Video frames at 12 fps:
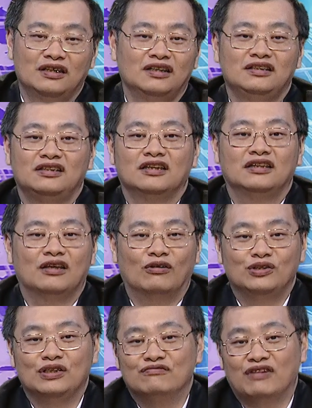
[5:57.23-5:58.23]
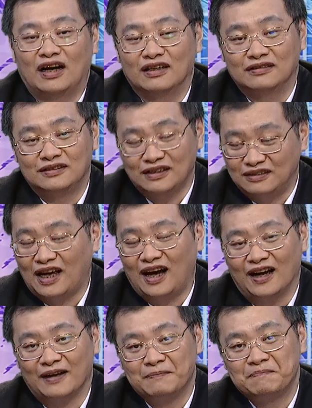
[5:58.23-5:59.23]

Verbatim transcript: 些一些投信法人在杀，